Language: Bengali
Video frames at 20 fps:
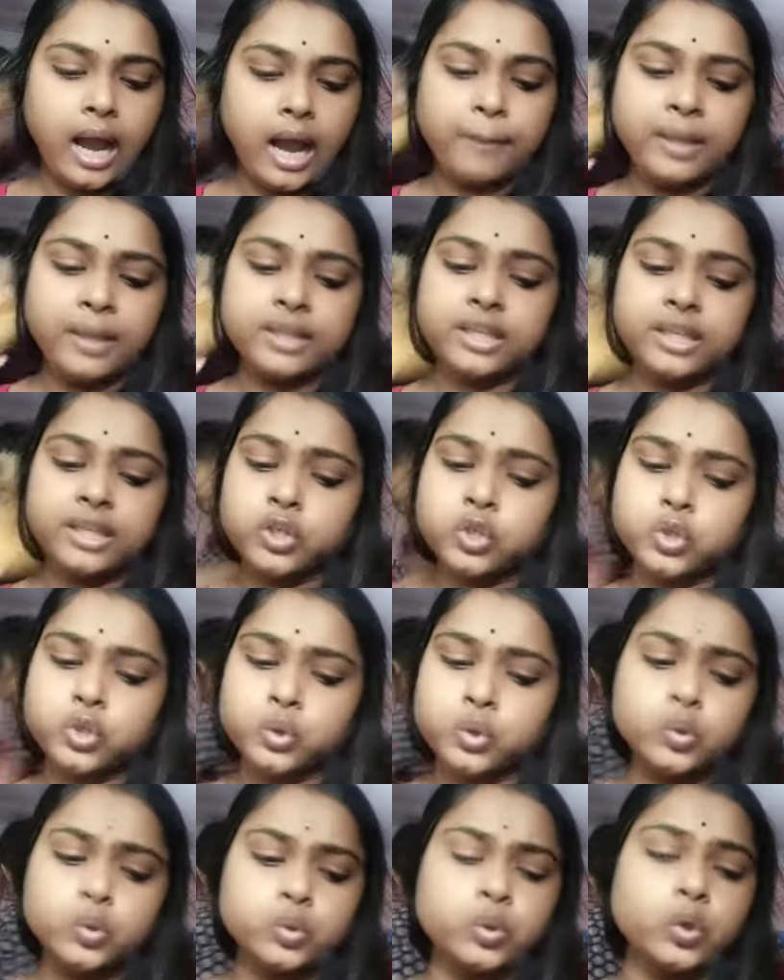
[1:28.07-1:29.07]
আমাদের
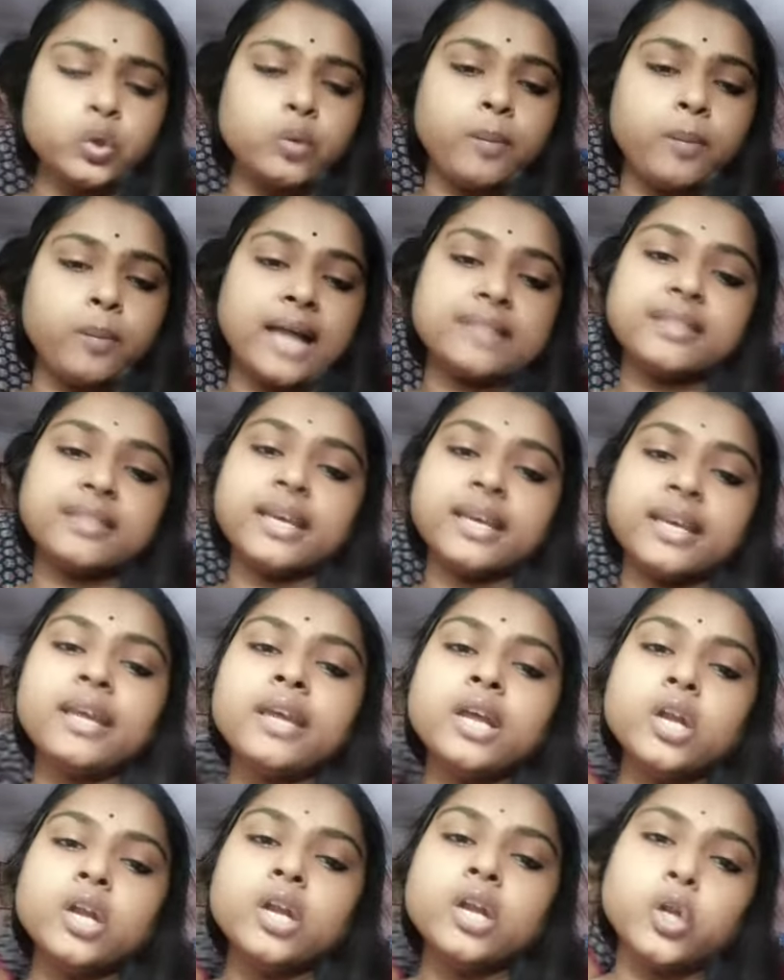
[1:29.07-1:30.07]
শুকনো ভাতে
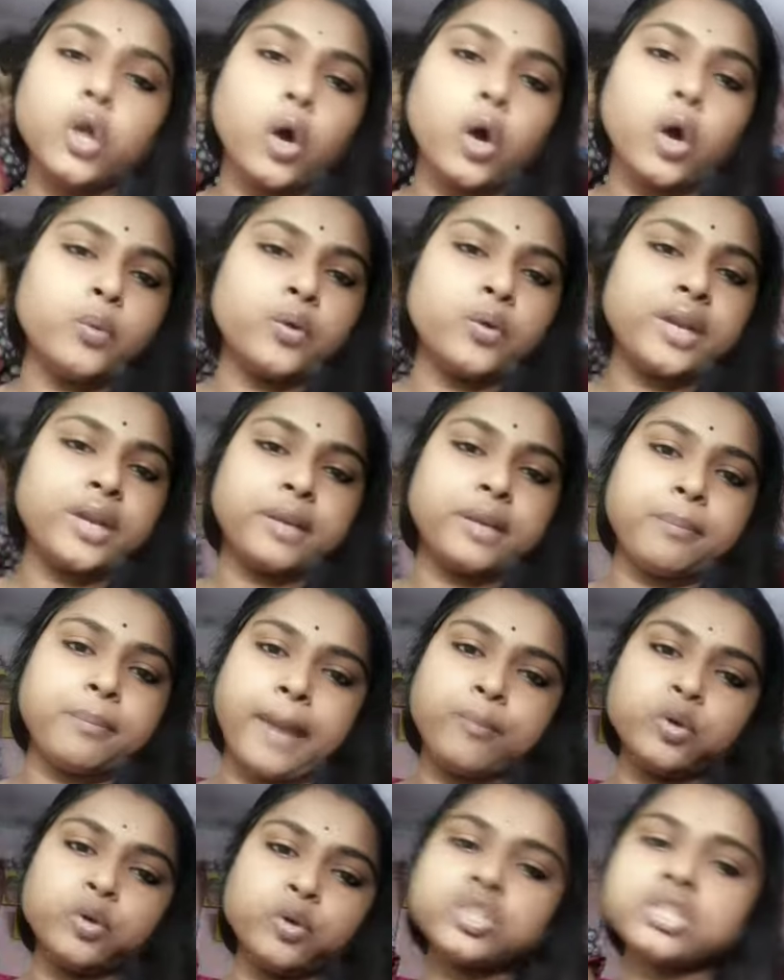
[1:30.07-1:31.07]
লবণের
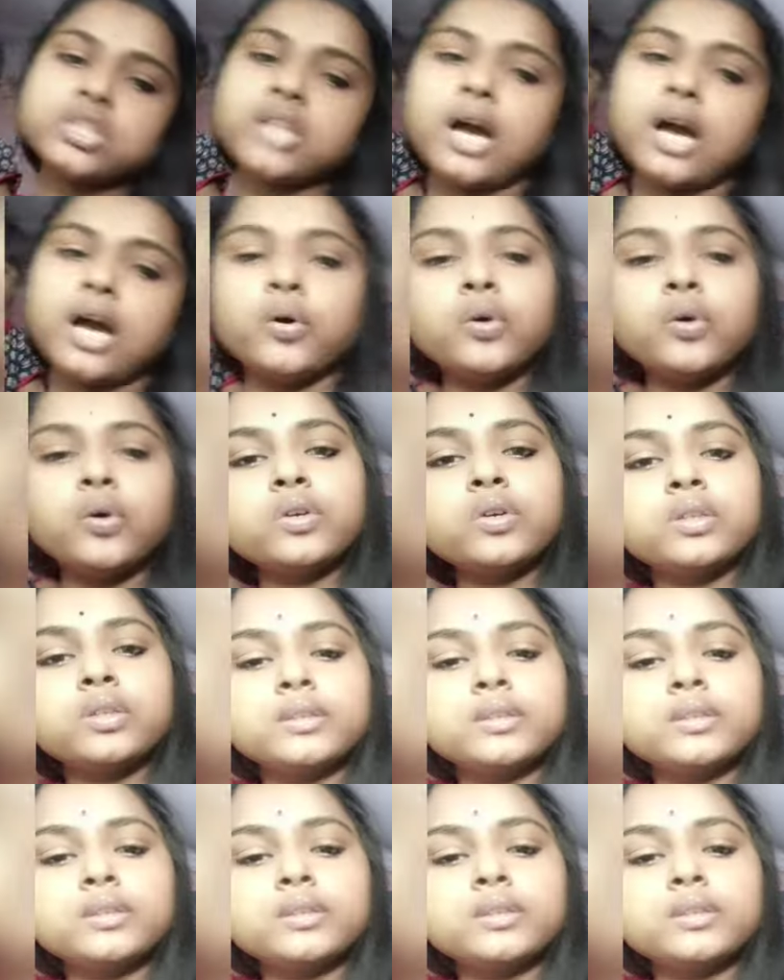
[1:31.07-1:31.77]
ব্যবস্থা হোক